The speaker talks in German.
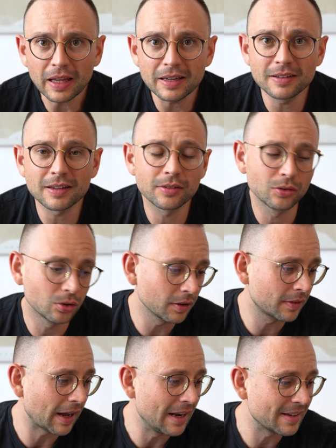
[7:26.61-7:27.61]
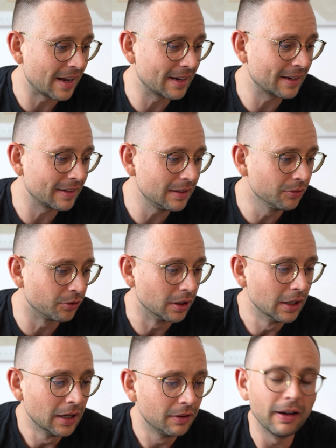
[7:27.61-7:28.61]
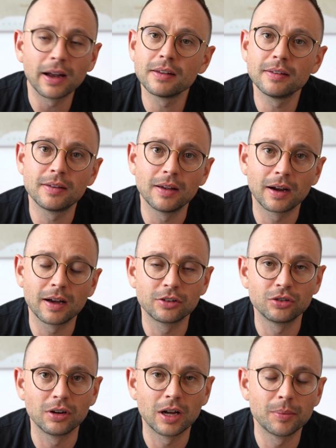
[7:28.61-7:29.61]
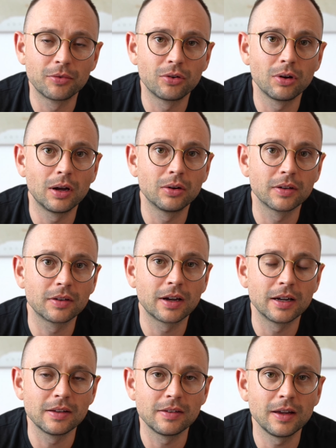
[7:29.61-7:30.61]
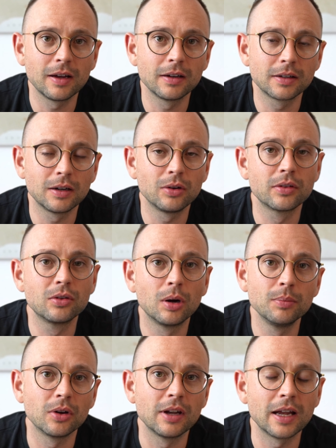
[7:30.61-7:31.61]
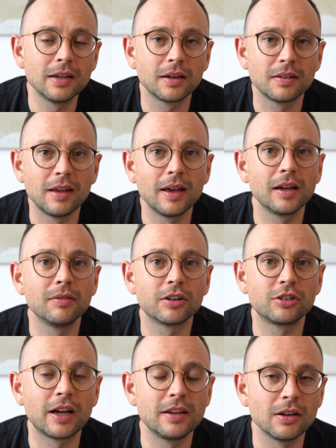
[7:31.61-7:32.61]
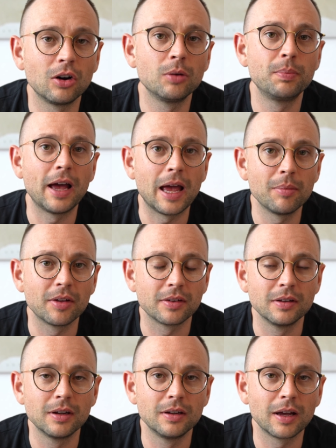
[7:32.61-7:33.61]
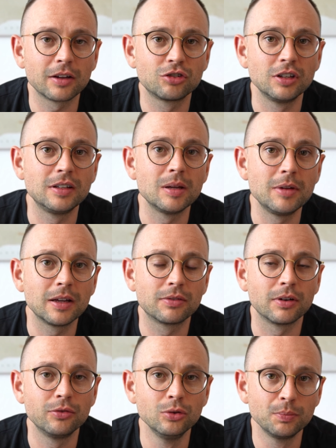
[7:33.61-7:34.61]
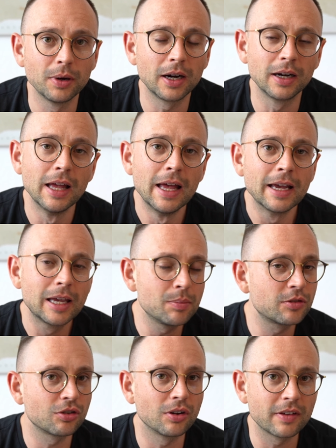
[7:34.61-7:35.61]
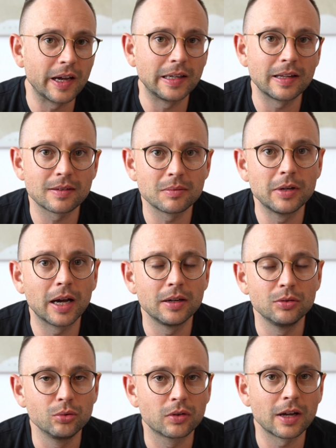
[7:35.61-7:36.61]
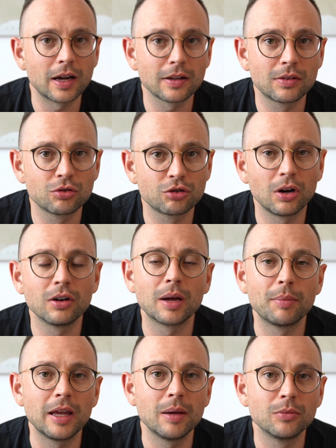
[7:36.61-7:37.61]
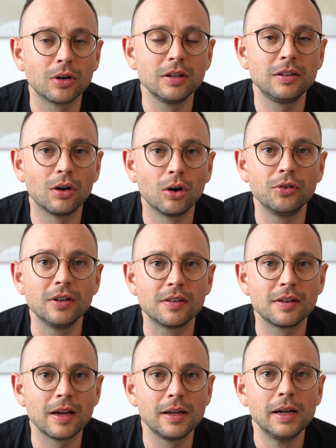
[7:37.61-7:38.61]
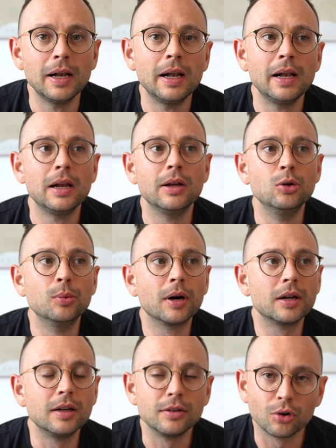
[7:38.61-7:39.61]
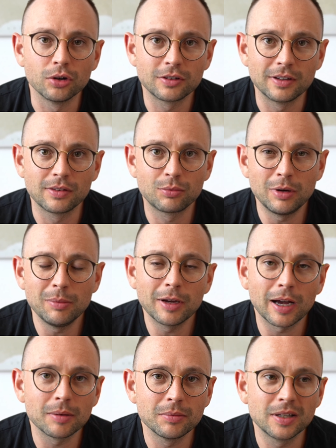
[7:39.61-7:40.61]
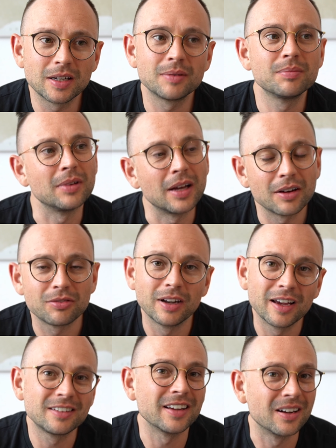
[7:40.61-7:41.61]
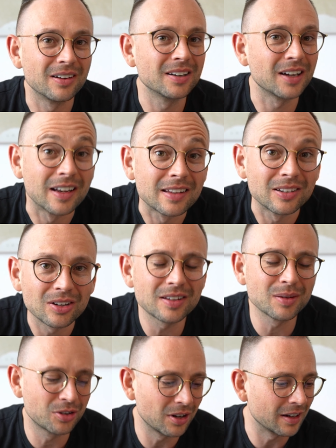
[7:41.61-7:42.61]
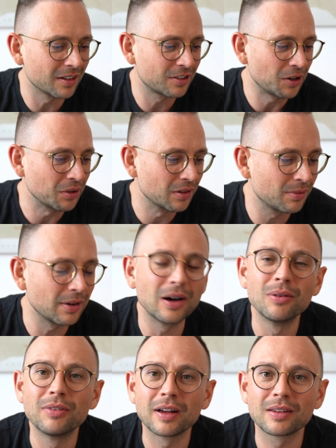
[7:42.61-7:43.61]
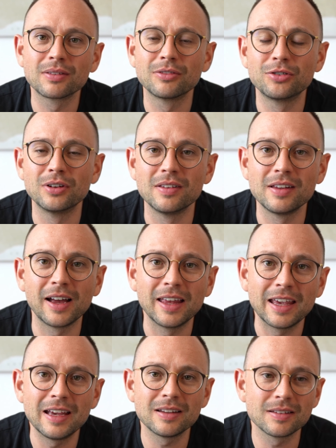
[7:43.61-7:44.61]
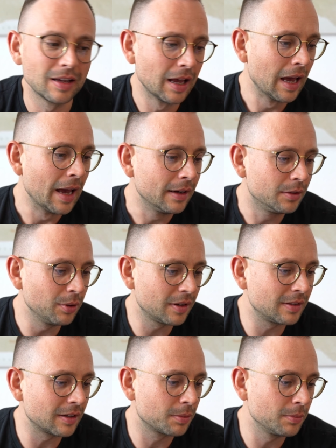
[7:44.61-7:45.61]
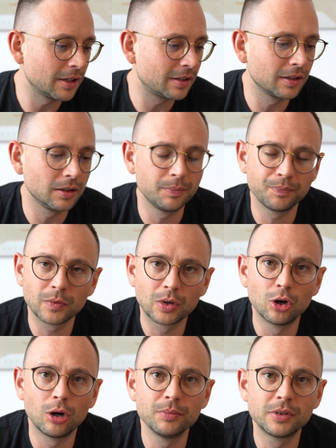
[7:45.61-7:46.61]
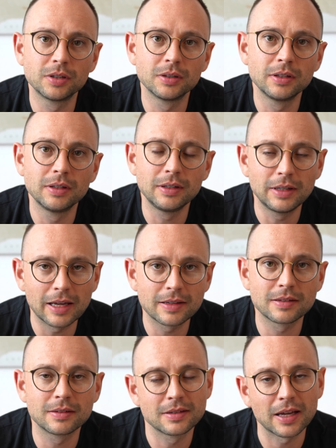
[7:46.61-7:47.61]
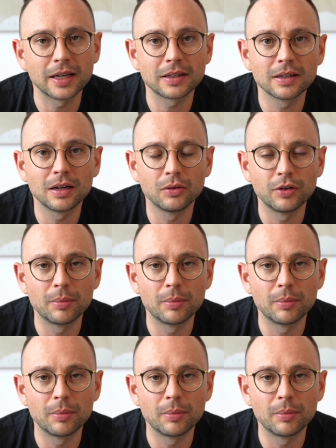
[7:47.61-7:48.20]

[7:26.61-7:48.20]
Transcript: Nichtsdestotrotz als Alternative. Wir hatten dieses Jahr gerade schon gehabt. Fallout ist gerade die Serie draußen. Kommt noch eine andere Serie, wahrscheinlich auch bei Amazon, denn da steht demnächst verfügbar. Gibt es schon seit letztem Jahr in den USA zu schauen, aber eben noch nicht offiziell über einen deutschen Streaming-Anbieter. Ja, vielleicht der eine oder andere hat es dann trotzdem schon angeschaut. Und zwar, um was für eine Serie geht es. Twisted Metal kommt jetzt zeitnah auf